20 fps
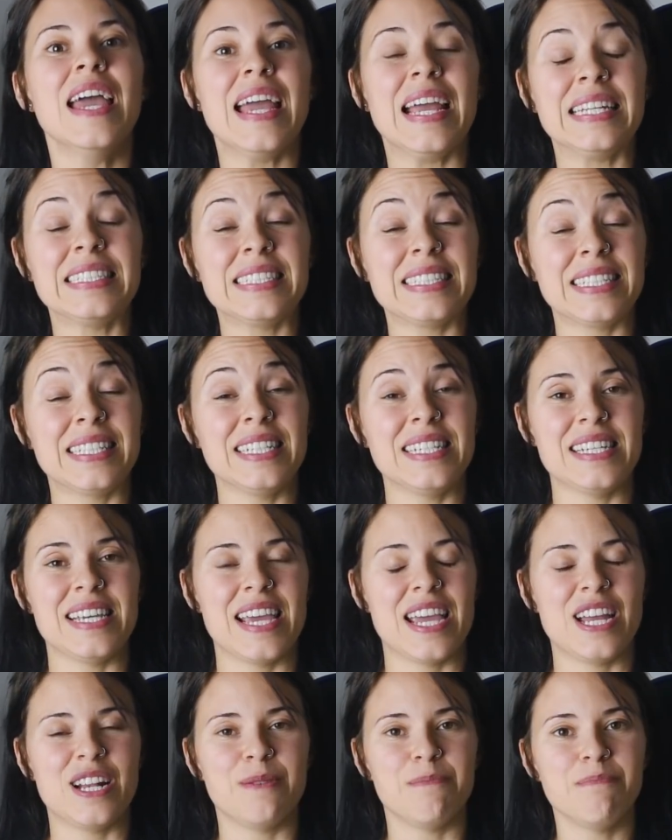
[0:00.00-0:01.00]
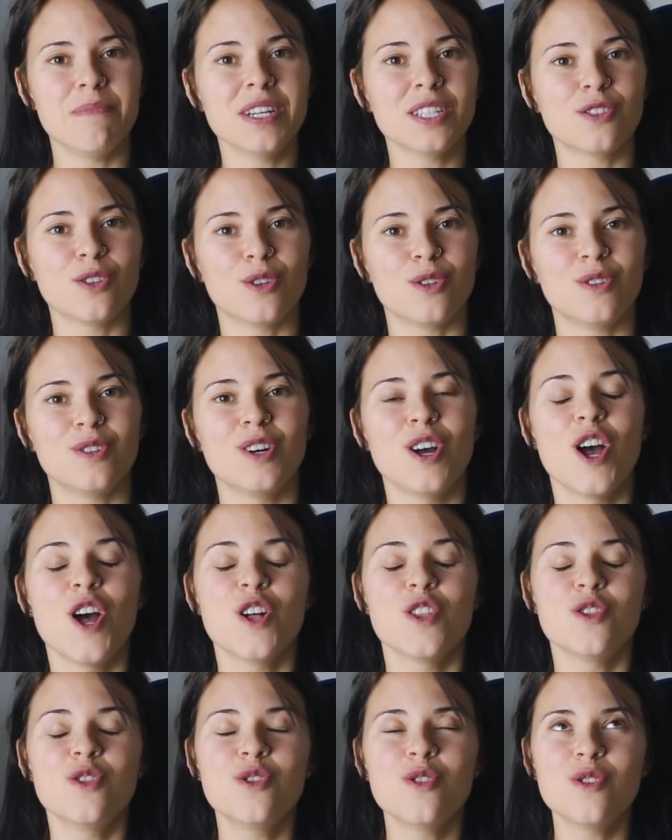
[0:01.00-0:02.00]
En sí, el método
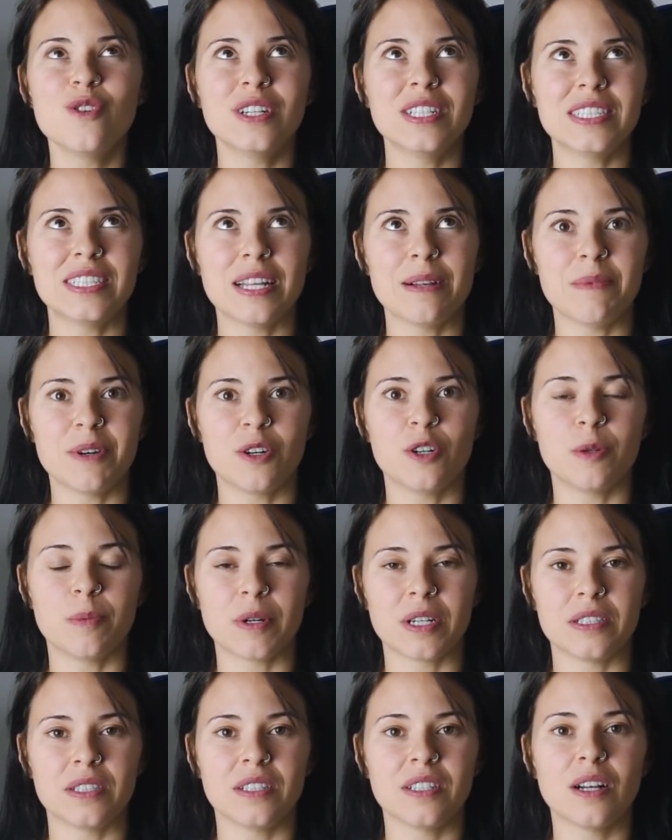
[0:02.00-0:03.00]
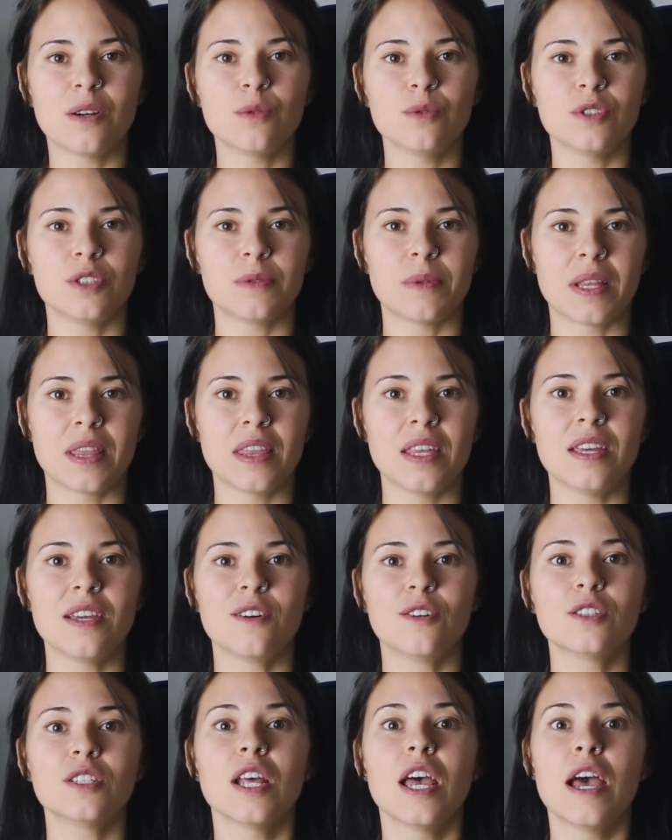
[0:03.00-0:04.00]
no es el mejor porque tiene algunos
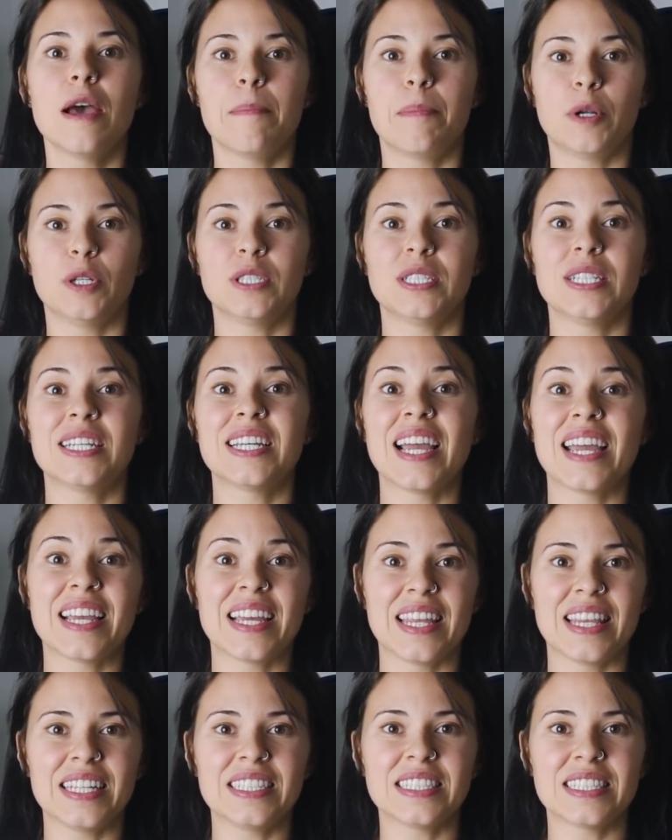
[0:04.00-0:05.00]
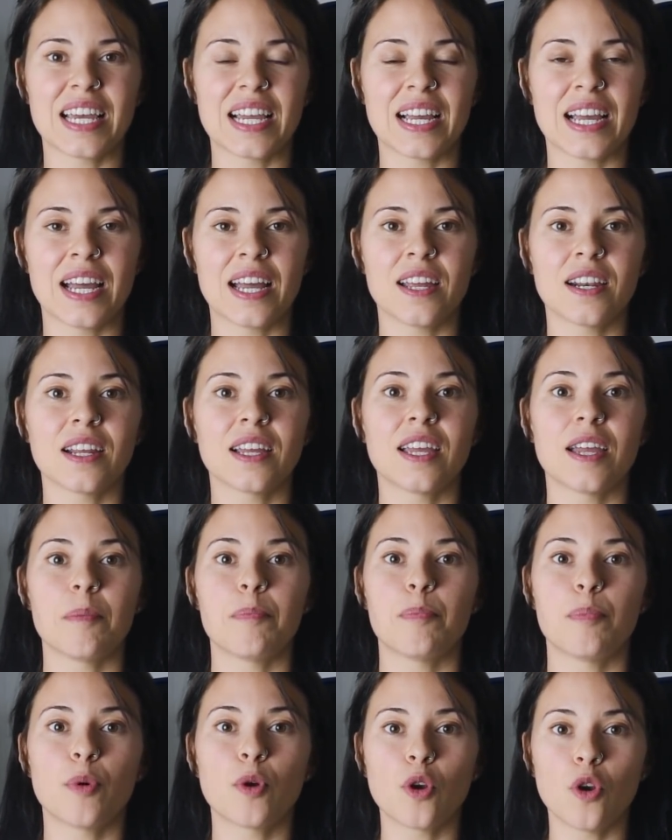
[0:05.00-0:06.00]
vacíos, pero sí que hay que destacar que
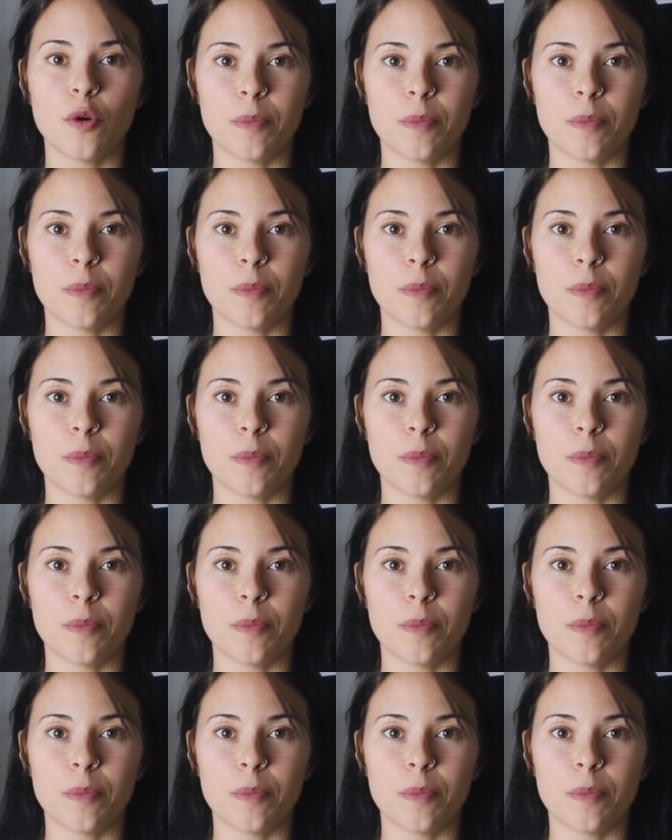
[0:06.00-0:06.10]
por